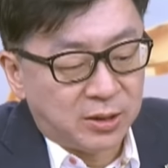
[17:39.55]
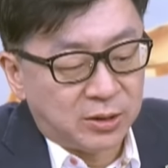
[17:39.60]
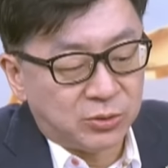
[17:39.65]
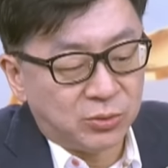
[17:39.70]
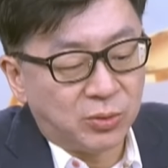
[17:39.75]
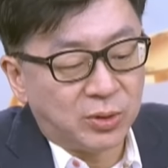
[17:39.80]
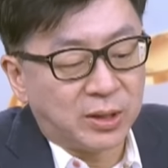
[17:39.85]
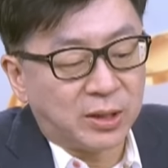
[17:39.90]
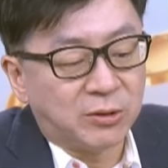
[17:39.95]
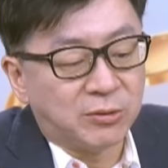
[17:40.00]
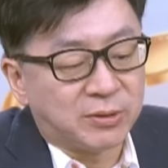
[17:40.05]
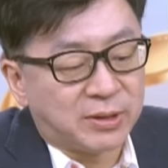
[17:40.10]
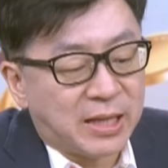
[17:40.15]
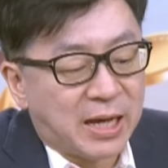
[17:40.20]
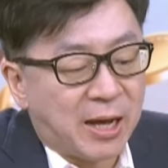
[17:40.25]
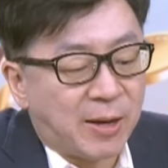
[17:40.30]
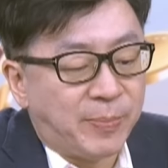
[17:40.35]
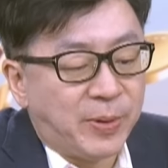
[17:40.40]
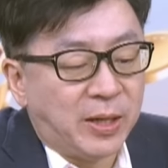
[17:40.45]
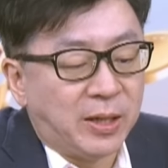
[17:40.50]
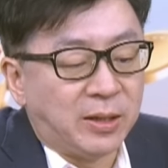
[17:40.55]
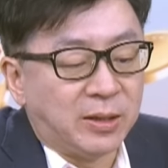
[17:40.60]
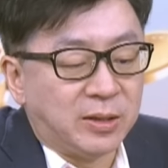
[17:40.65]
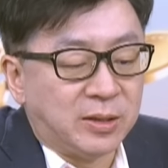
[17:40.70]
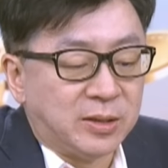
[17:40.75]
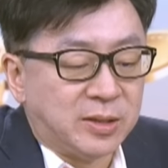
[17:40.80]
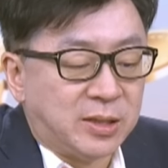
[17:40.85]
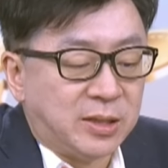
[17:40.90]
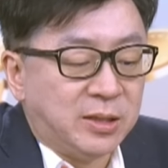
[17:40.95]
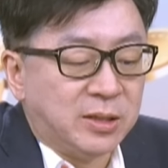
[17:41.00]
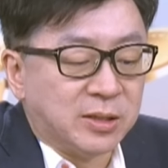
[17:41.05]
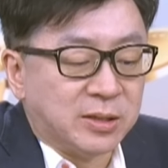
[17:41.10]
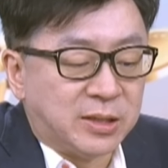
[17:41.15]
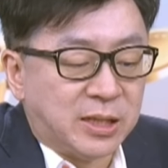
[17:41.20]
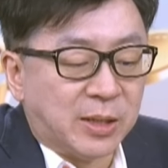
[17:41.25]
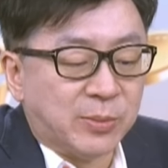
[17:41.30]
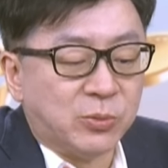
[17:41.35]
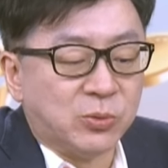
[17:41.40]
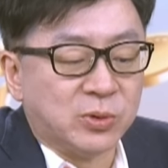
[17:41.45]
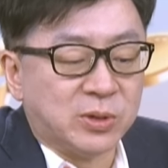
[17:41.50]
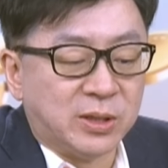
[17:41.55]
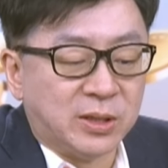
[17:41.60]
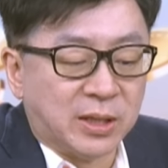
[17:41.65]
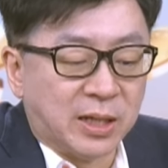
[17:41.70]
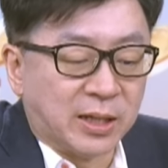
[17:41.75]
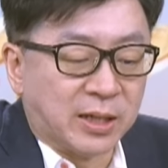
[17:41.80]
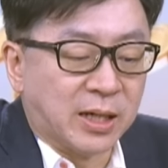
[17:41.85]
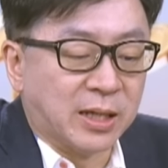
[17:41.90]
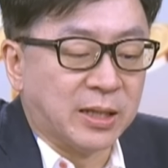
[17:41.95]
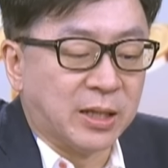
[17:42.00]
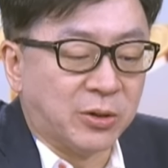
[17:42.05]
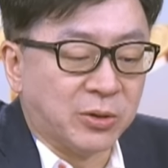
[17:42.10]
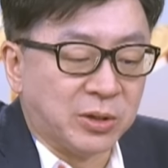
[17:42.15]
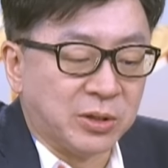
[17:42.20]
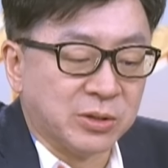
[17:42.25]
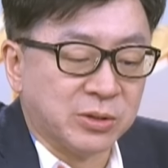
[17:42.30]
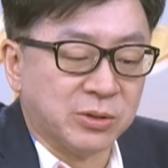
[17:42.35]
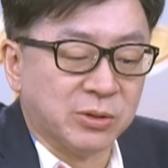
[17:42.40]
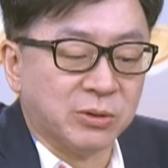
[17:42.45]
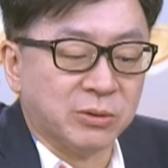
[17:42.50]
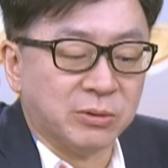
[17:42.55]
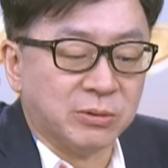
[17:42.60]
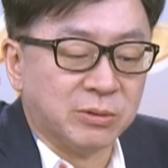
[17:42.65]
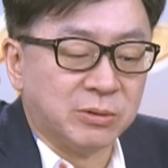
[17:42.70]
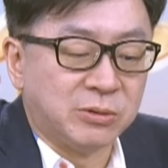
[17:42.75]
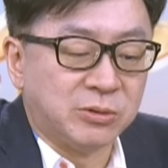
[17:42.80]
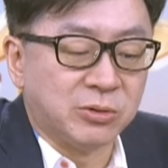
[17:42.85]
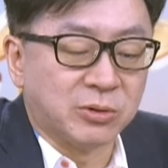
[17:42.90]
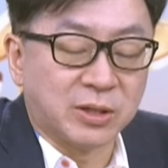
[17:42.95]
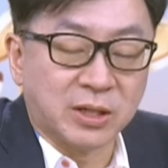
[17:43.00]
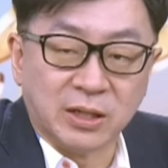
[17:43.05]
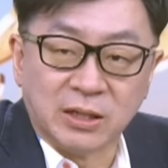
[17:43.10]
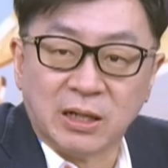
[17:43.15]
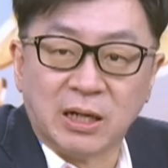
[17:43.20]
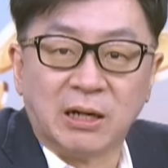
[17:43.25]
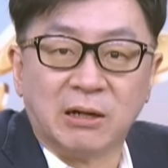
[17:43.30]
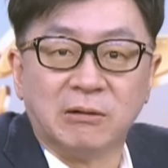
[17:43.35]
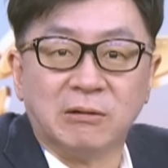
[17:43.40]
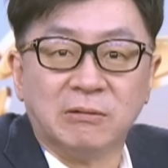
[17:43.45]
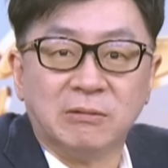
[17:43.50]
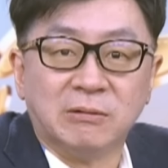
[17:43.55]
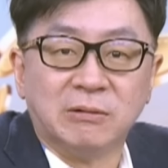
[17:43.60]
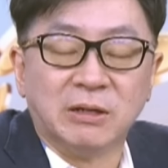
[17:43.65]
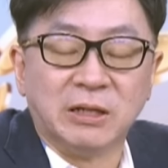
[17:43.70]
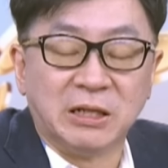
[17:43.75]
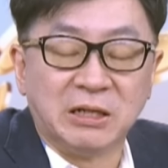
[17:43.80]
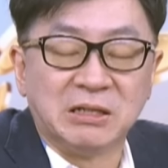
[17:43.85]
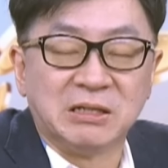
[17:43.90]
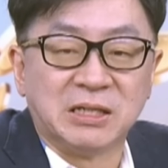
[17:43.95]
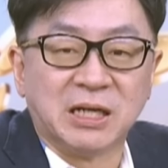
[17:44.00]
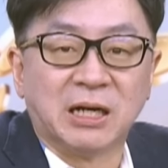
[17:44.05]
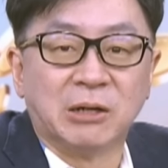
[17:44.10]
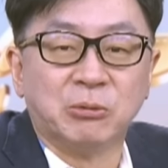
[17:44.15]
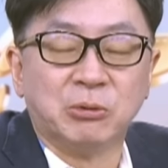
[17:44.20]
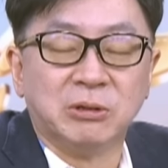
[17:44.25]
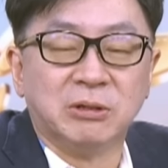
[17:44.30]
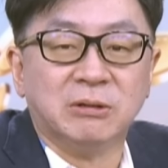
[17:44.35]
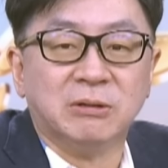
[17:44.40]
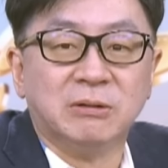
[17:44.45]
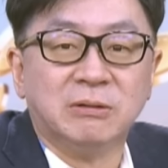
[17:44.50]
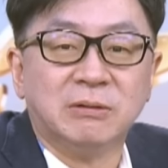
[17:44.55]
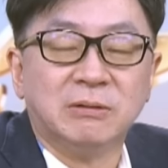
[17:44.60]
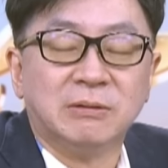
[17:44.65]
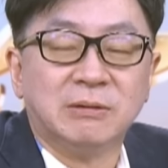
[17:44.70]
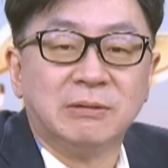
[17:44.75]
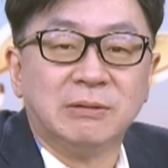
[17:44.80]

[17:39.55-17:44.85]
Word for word: 如果能够搭配新的项目进来，看到营收就更好，一定加温。